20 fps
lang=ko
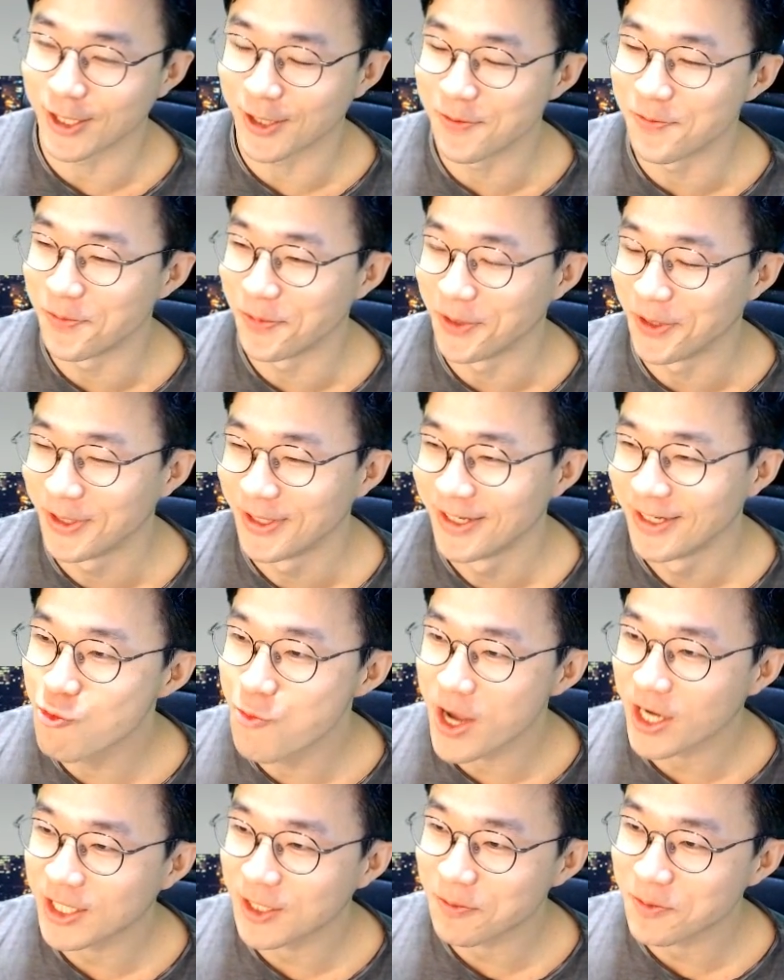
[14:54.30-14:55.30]
잠깐만.
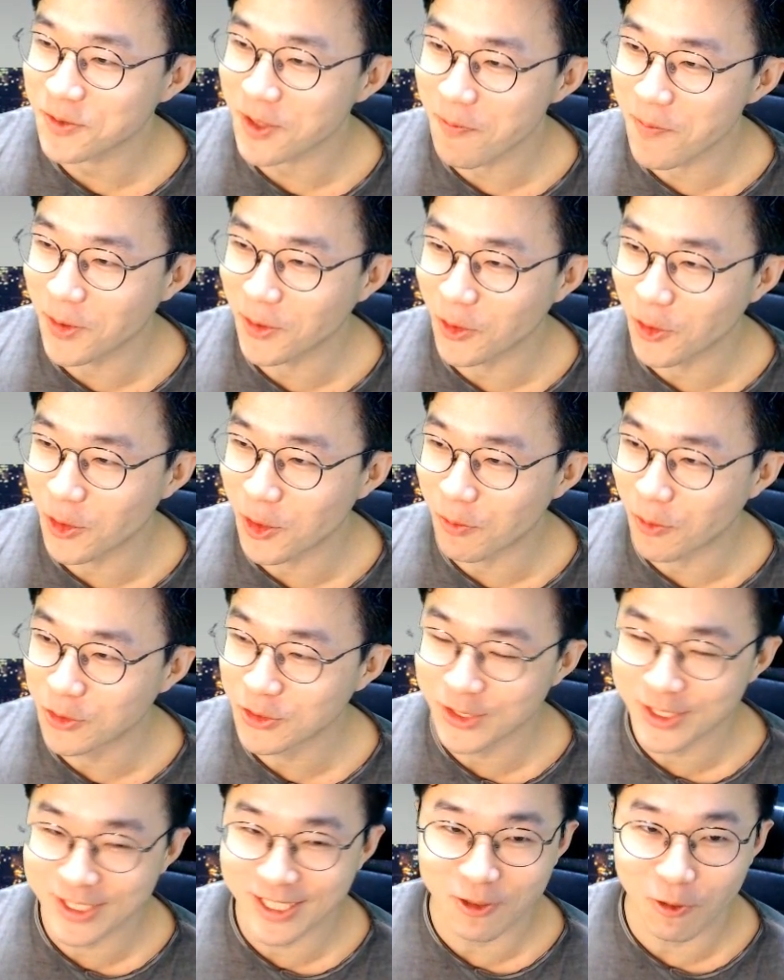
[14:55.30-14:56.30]
913만 원을
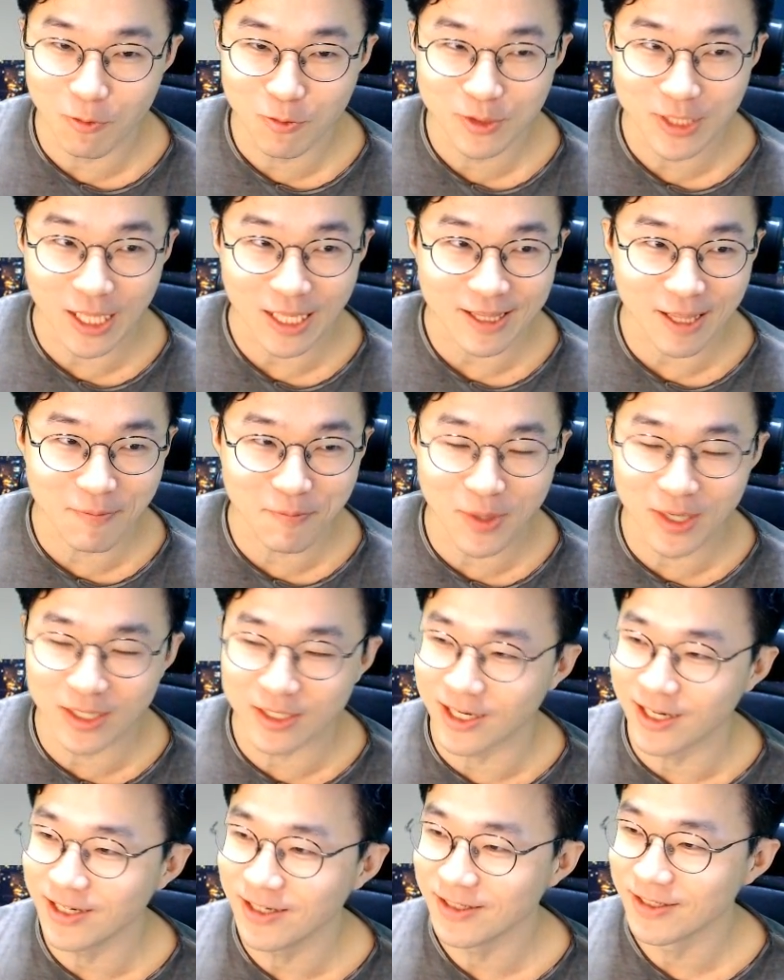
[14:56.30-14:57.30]
벗는데 너무 낮단
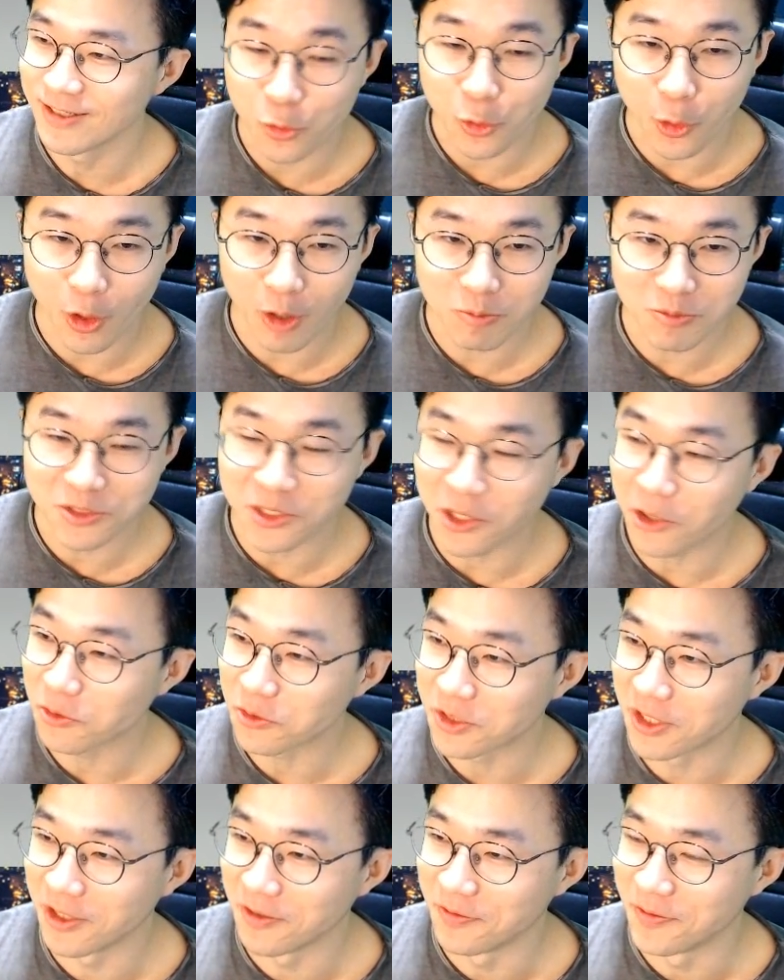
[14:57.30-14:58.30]
말이야? 존경합니다, 형님.